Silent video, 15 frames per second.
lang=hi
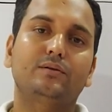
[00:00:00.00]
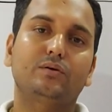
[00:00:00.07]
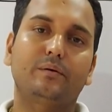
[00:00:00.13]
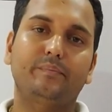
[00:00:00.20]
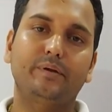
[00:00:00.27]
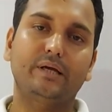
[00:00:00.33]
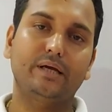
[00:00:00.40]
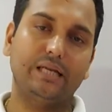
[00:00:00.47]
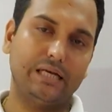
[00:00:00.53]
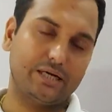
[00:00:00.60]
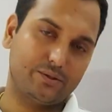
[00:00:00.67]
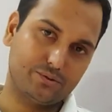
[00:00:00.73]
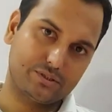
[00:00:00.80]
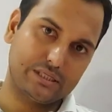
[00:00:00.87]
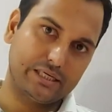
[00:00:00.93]
तो आपने
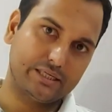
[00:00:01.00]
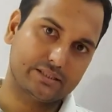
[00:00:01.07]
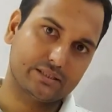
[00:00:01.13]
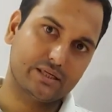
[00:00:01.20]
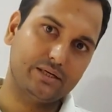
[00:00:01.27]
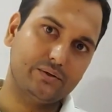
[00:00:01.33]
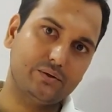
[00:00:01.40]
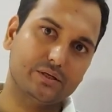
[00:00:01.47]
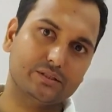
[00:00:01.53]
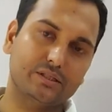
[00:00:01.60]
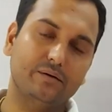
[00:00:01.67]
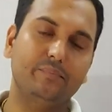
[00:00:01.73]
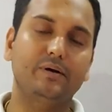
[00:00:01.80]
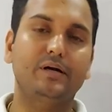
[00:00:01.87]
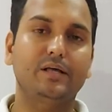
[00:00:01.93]
इलेक्ट्रोस्टैटिक्स का
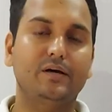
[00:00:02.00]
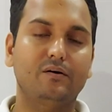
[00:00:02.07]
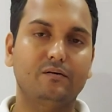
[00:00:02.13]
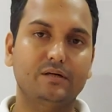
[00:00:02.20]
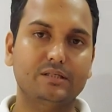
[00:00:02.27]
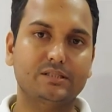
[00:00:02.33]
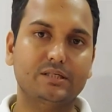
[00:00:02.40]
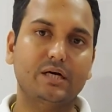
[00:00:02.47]
इंट्रोडक्शन पढ़ लिया होगा